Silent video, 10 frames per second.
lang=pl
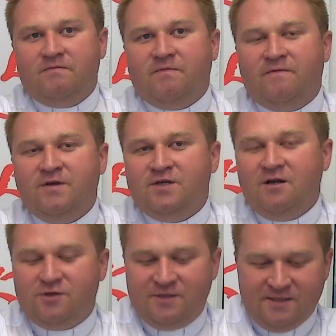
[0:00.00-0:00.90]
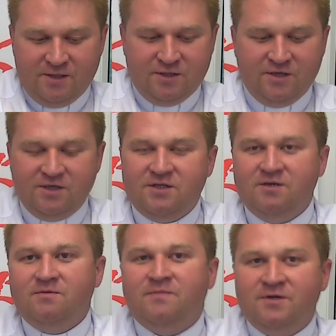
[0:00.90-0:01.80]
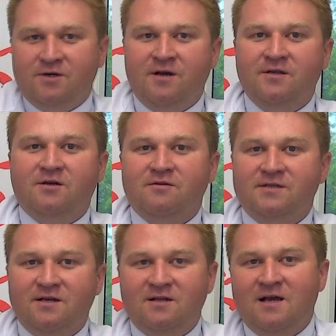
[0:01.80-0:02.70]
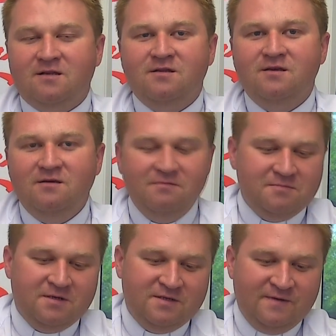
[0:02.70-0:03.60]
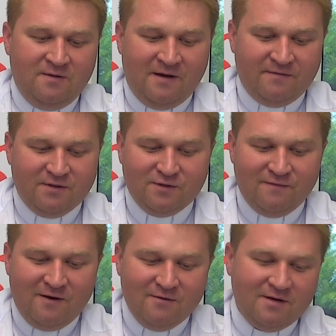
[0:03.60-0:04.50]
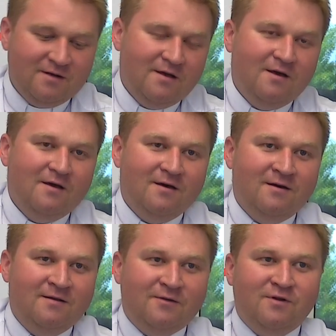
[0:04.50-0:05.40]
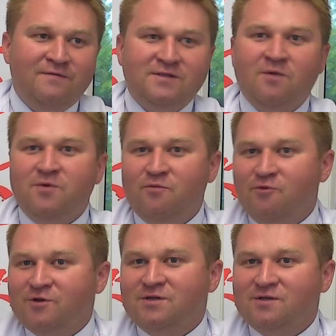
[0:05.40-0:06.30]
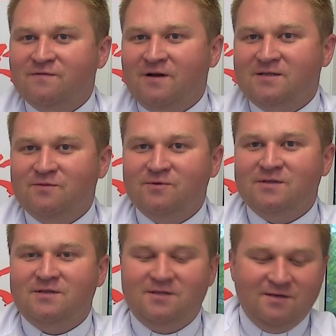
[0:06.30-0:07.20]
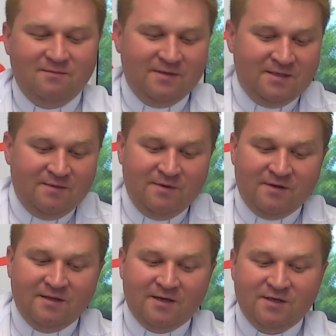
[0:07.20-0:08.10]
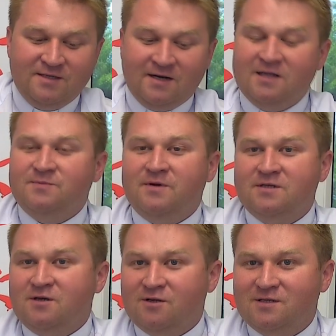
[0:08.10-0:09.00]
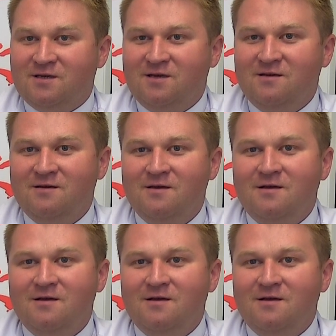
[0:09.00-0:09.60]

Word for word: W niedzielę o 13.30 będzie kolejny koncert letni e, z wielobarwnych suwałk, e, na którym wystąpią młodzi suwalscy muzycy, m.in. gitarzysta Kacper Skrocki.